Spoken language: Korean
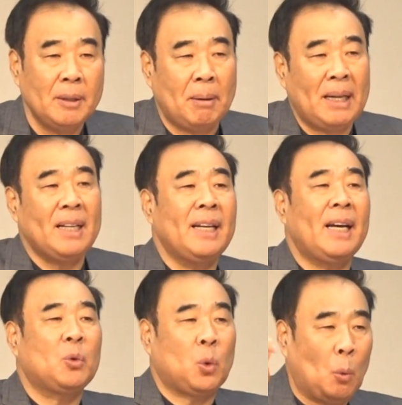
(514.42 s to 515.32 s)
만약에
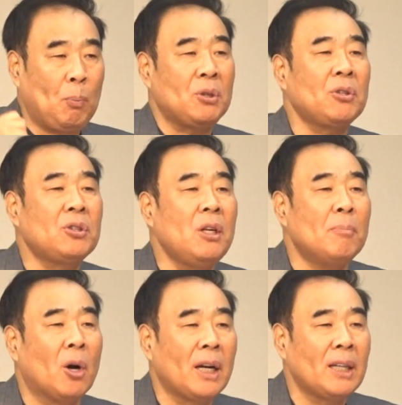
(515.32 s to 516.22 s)
내가 독버섯을
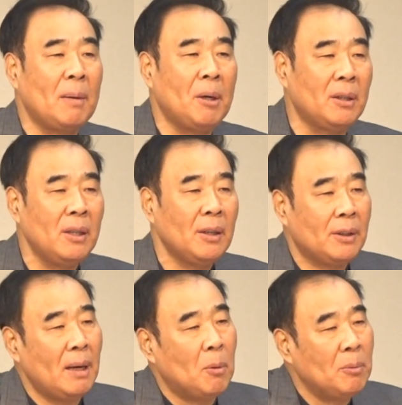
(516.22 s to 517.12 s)
먹게 되면
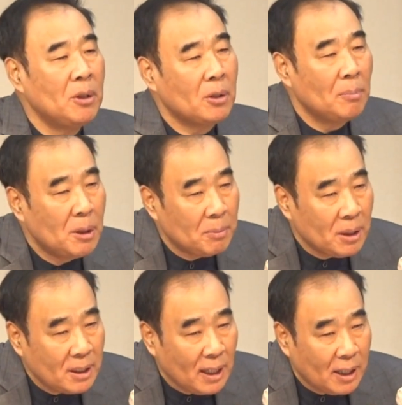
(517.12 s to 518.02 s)
내 몸은 점점
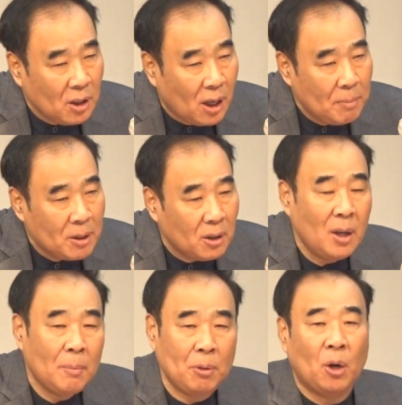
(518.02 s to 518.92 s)
이상해져
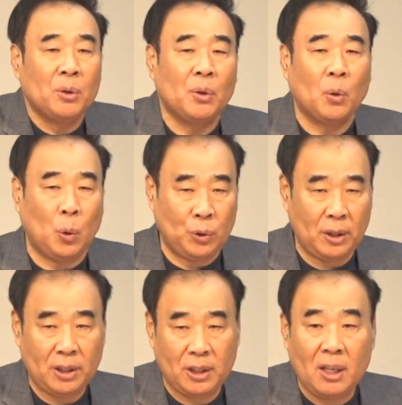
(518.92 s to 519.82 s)
가면서 병원으로 곧
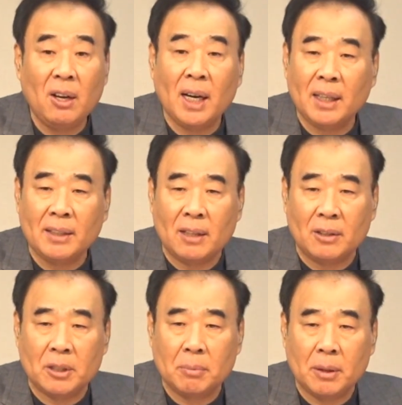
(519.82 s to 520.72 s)
실려가게 될
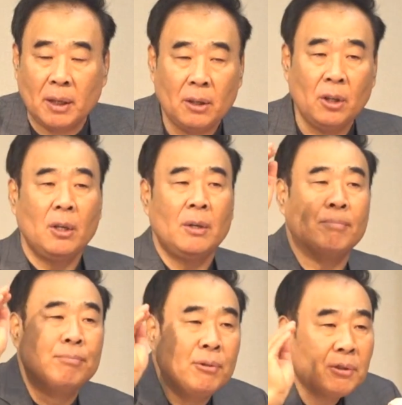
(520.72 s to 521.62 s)
것입니다.
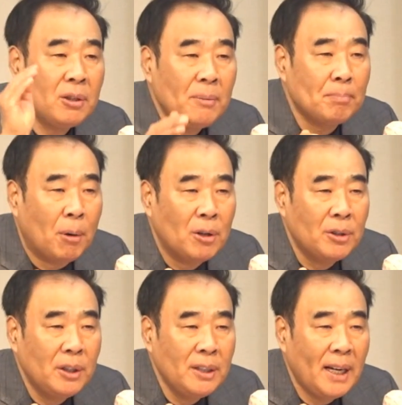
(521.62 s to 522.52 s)
무엇을
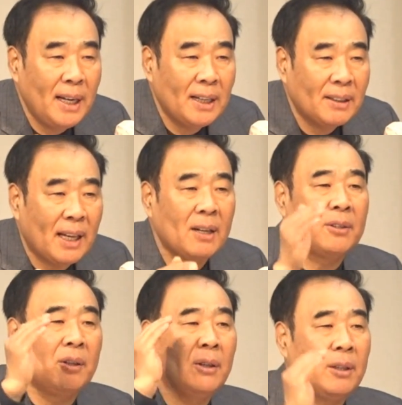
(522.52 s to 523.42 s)
먹느냐에
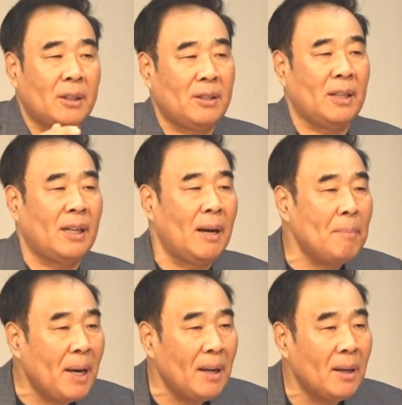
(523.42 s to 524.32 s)
따라서 그
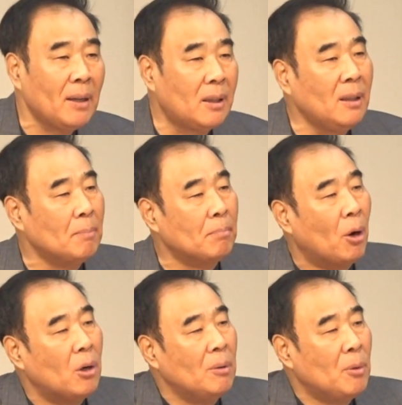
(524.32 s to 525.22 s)
사람의 그
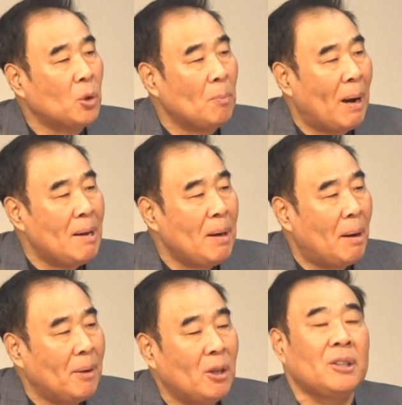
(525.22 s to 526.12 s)
먹음으로
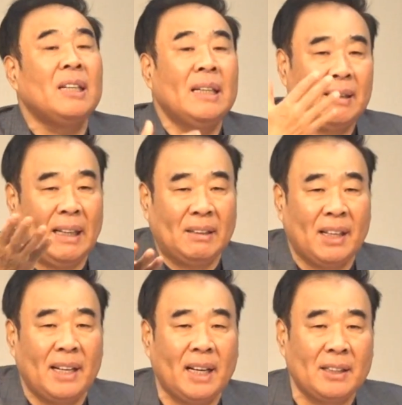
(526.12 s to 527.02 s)
말미암은 것이
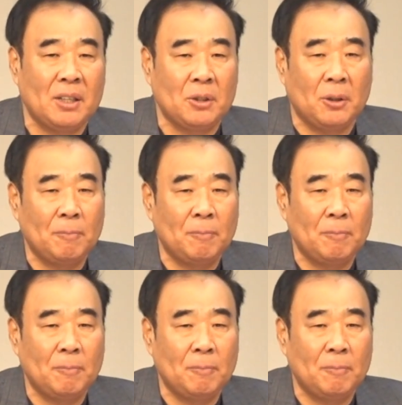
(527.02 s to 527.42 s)
나타나게 되죠.